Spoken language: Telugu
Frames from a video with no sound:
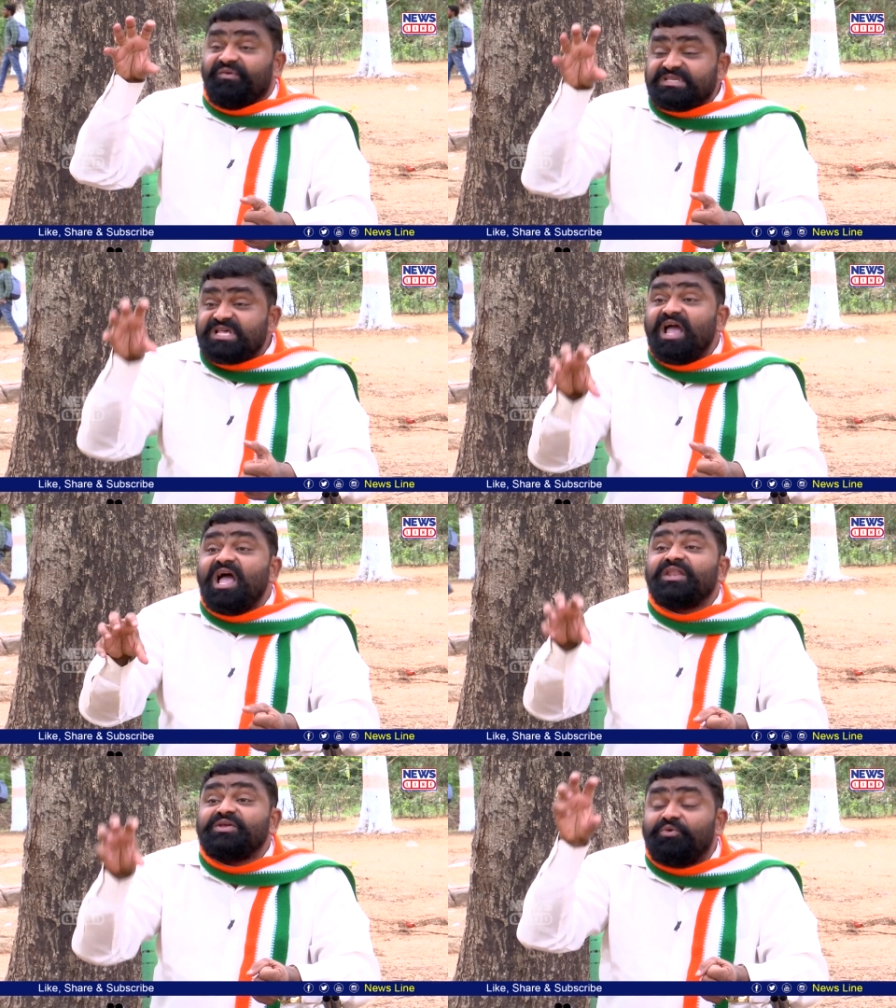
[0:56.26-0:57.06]

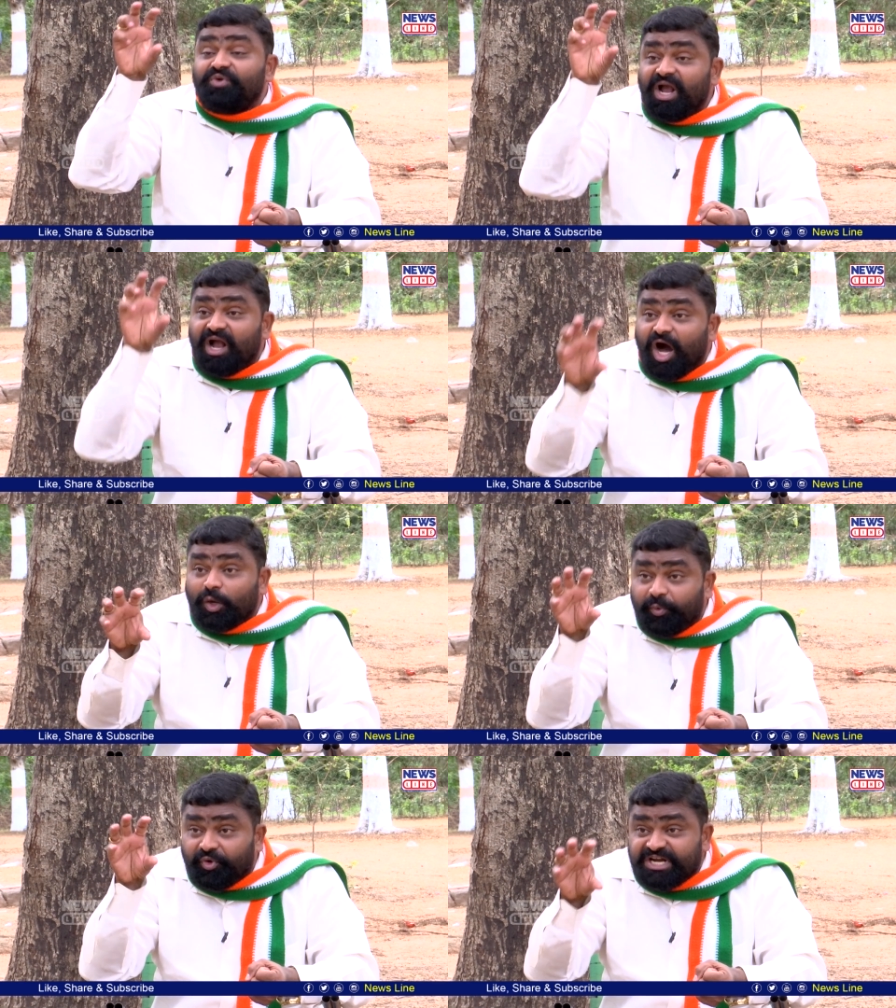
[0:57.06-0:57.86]
వ్యవసాయాన్ని కూడా
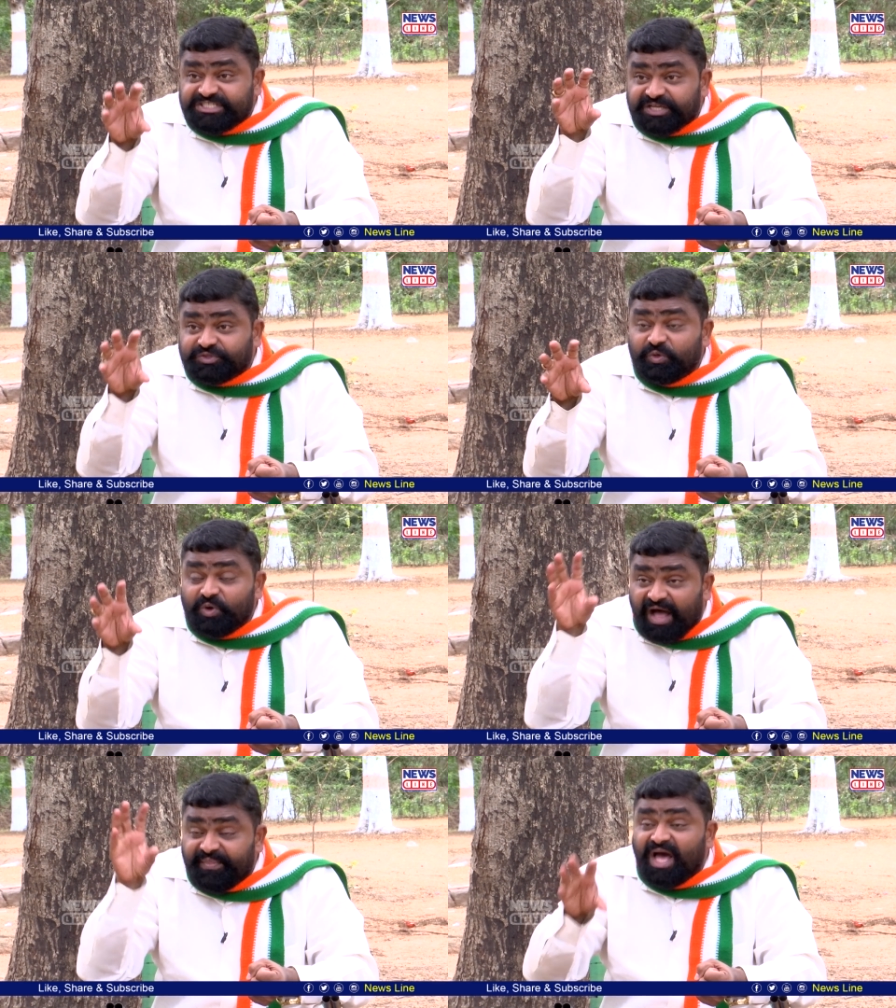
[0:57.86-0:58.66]
కార్పొరేట్ శక్తులు
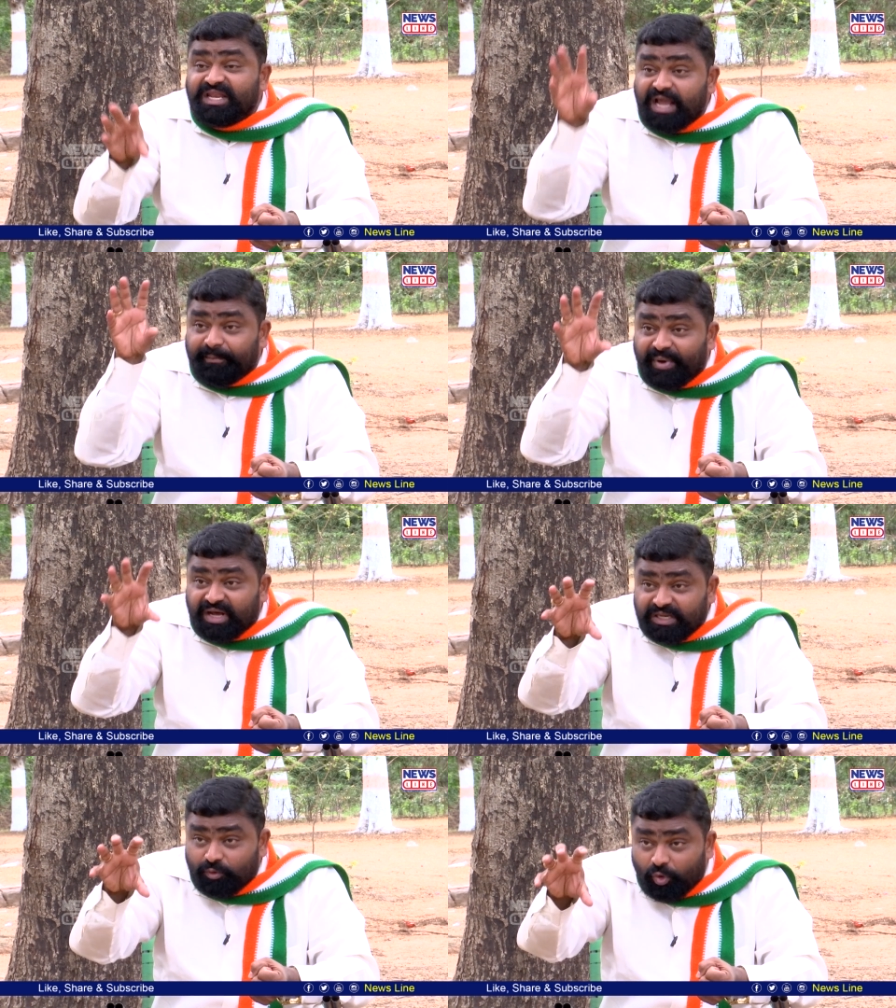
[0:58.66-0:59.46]
అదాని
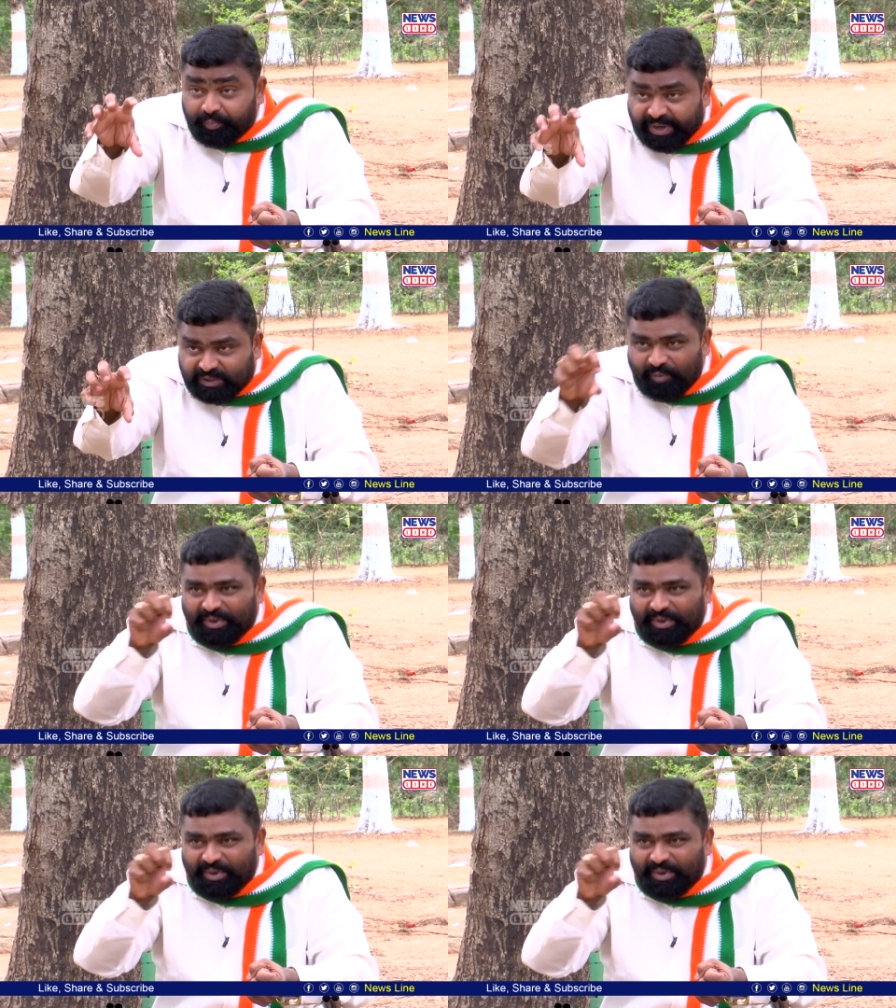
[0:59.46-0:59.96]
అంబానీలు గుప్పెట్లో